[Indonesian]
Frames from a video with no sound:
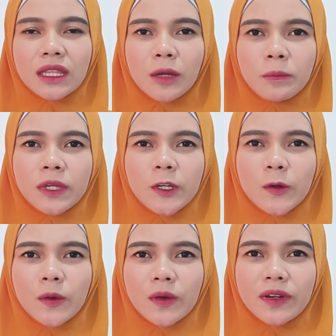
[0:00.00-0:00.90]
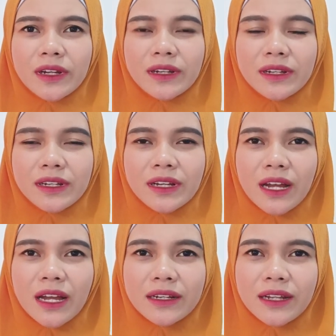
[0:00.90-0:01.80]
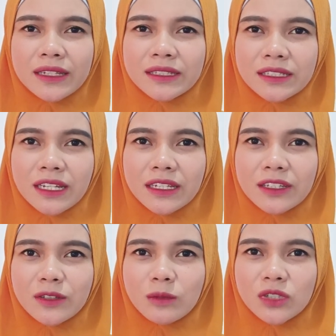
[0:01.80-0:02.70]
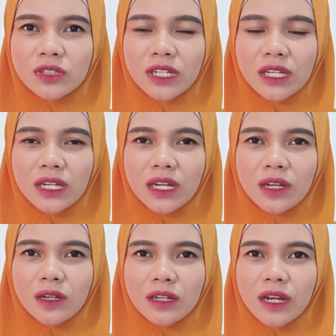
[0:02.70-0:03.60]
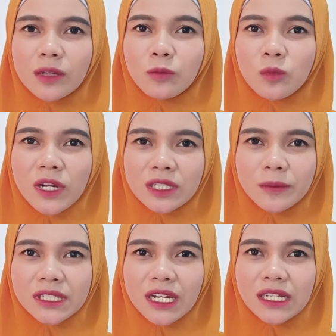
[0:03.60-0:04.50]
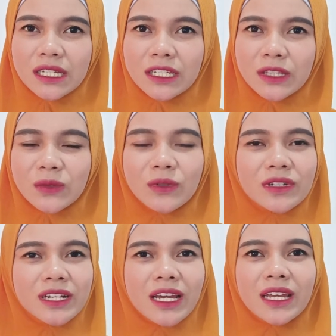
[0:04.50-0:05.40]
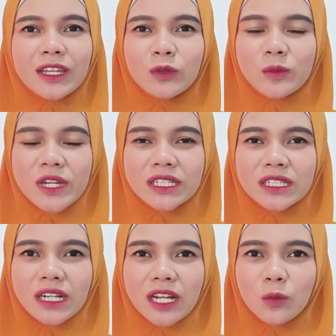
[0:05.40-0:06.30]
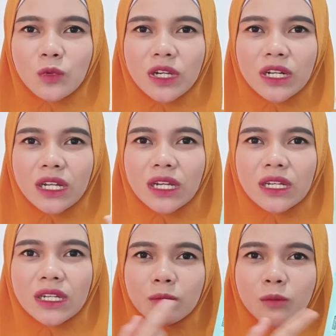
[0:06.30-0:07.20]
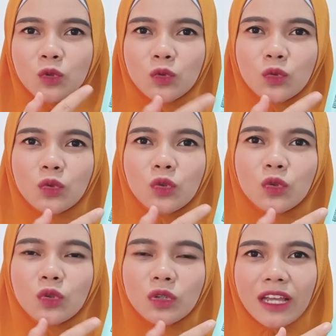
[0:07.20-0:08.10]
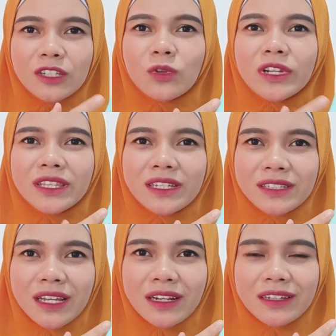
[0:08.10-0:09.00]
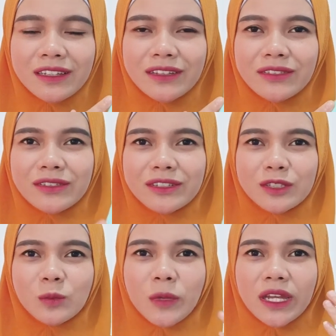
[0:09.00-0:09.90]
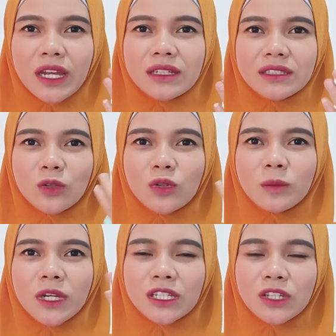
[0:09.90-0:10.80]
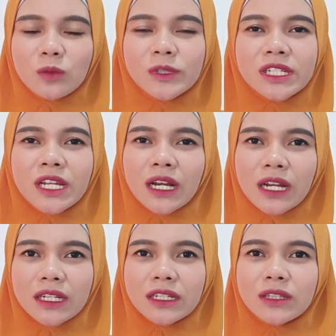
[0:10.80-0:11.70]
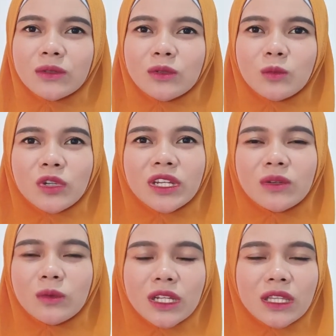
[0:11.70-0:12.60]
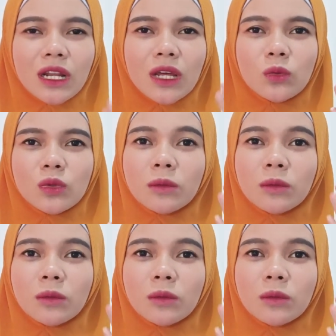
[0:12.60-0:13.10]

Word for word: Tapi kok nggak ada hasilnya gitu, maksudnya ya nggak ada perubahan sama sekali gitu. Nah, itu biasanya kamu karena butuh exfoliating gel gitu supaya sel kulit matinya tuh bisa diangkat gitu mungkin udah terlalu